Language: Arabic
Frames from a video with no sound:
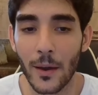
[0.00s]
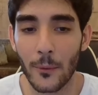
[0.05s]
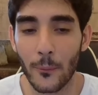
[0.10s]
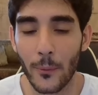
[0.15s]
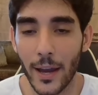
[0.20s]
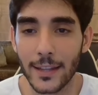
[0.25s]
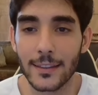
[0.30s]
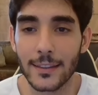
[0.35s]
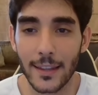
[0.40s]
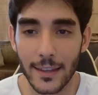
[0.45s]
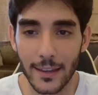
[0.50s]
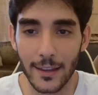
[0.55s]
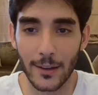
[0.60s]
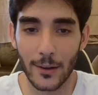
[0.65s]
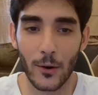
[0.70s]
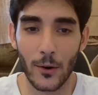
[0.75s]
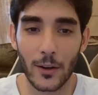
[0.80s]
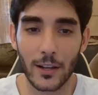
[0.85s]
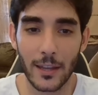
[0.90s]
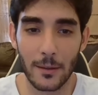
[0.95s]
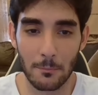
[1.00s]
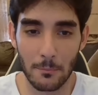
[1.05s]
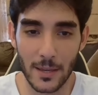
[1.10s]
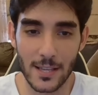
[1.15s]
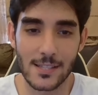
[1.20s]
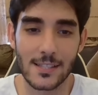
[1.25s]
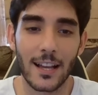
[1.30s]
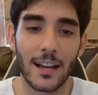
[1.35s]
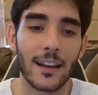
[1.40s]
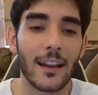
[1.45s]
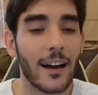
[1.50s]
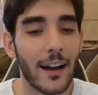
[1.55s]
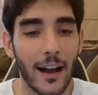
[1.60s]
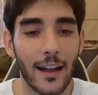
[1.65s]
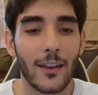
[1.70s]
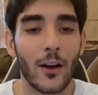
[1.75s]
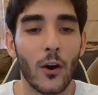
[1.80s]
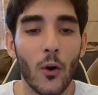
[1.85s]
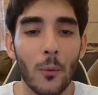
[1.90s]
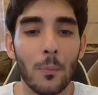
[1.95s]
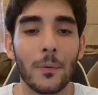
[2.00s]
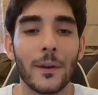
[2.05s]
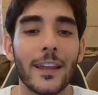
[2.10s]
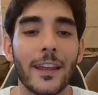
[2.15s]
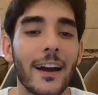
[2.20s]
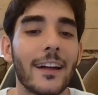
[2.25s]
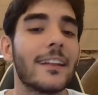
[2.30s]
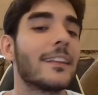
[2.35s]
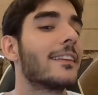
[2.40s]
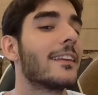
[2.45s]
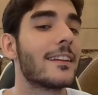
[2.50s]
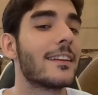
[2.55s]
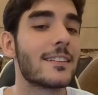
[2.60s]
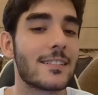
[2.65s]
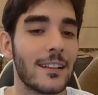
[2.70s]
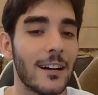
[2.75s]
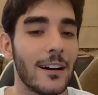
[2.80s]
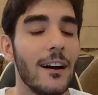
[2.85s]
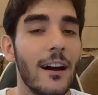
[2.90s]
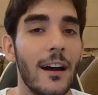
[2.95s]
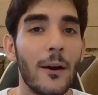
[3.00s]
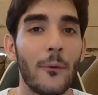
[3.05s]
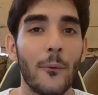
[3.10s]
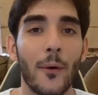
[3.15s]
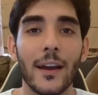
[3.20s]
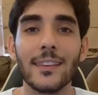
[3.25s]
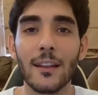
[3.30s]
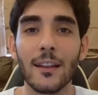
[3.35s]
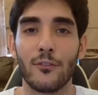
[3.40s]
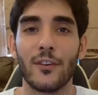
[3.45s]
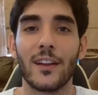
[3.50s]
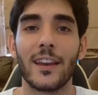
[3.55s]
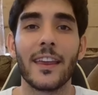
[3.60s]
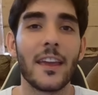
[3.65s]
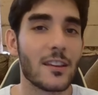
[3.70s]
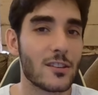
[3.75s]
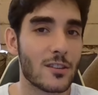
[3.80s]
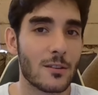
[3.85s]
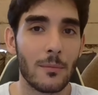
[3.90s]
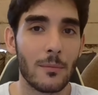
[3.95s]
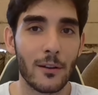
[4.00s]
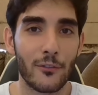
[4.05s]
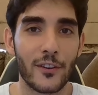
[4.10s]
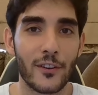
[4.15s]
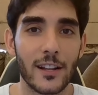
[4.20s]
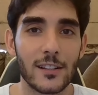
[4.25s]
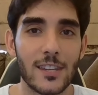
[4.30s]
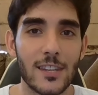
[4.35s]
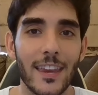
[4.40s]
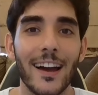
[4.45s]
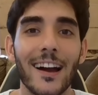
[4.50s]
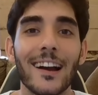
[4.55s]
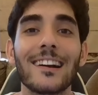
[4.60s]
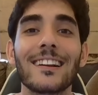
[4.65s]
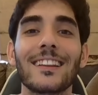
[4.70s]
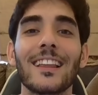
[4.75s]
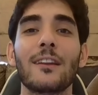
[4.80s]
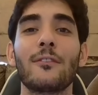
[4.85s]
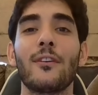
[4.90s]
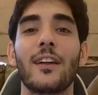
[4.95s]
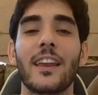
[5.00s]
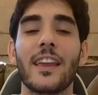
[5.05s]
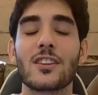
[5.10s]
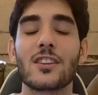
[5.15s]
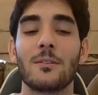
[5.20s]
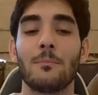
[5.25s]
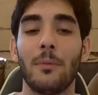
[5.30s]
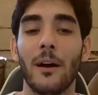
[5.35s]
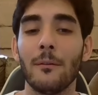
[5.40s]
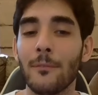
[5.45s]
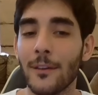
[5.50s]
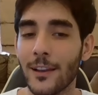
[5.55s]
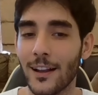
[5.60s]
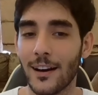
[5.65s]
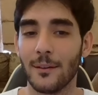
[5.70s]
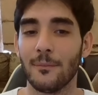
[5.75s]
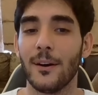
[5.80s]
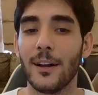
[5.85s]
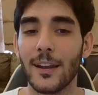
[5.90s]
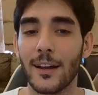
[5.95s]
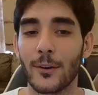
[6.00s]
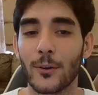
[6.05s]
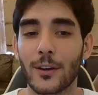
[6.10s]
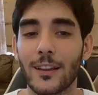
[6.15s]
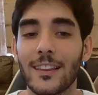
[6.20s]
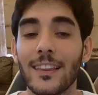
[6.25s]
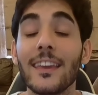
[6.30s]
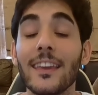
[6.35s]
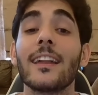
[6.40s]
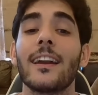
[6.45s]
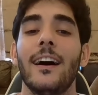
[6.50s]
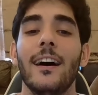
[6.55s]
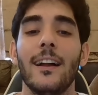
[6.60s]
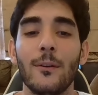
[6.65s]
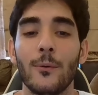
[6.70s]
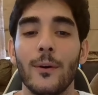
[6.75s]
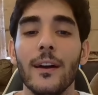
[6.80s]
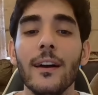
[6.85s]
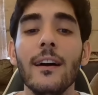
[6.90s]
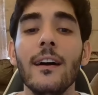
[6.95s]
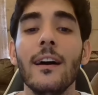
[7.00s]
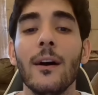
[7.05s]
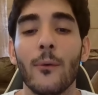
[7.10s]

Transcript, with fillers: وهيدي اوكي بيست على على اوبننج انا دارسها وهيدي الفاريشن بالفرنش هي اكثر فاريشن بحب العبها لانه كتير حلوه